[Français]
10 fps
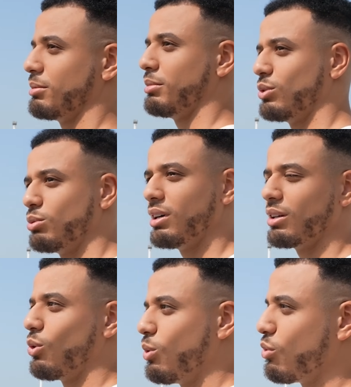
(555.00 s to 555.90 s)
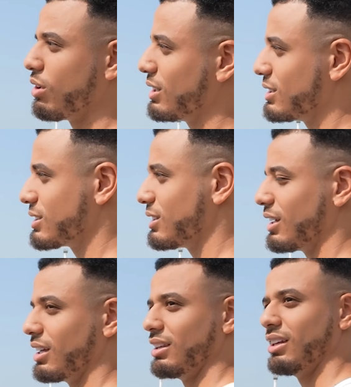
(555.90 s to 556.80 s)
mais Dubaï au moins a laissé les
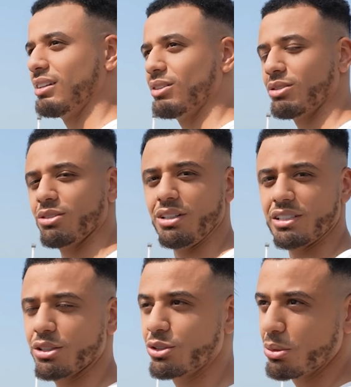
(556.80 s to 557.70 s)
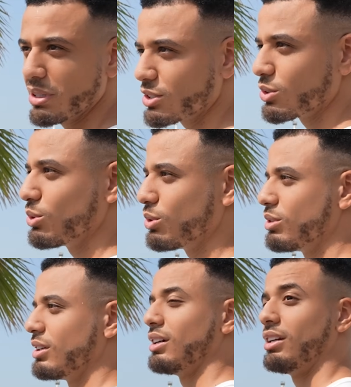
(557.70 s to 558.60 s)
Eden dans les centres
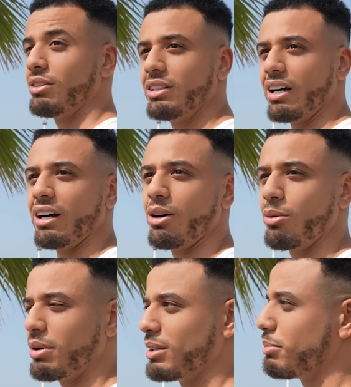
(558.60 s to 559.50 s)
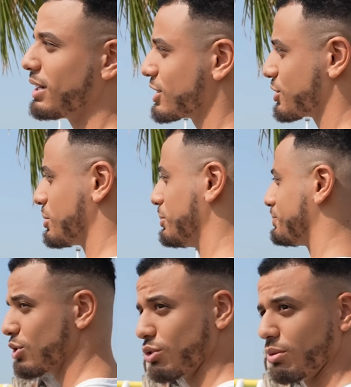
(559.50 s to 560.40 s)
commerciaux. Là, on est en pleine plage, tu vois.
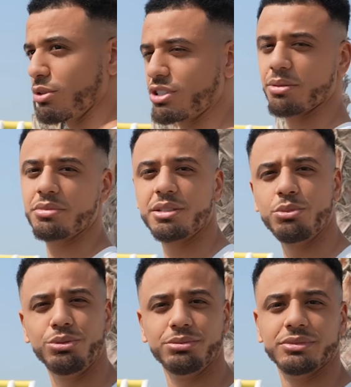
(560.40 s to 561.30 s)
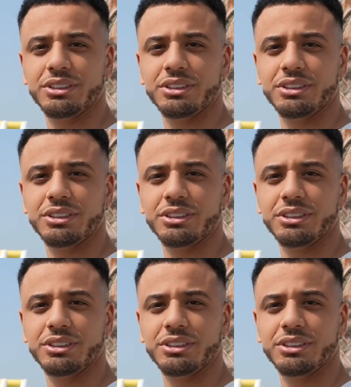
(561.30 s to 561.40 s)
vais manger un petit bout.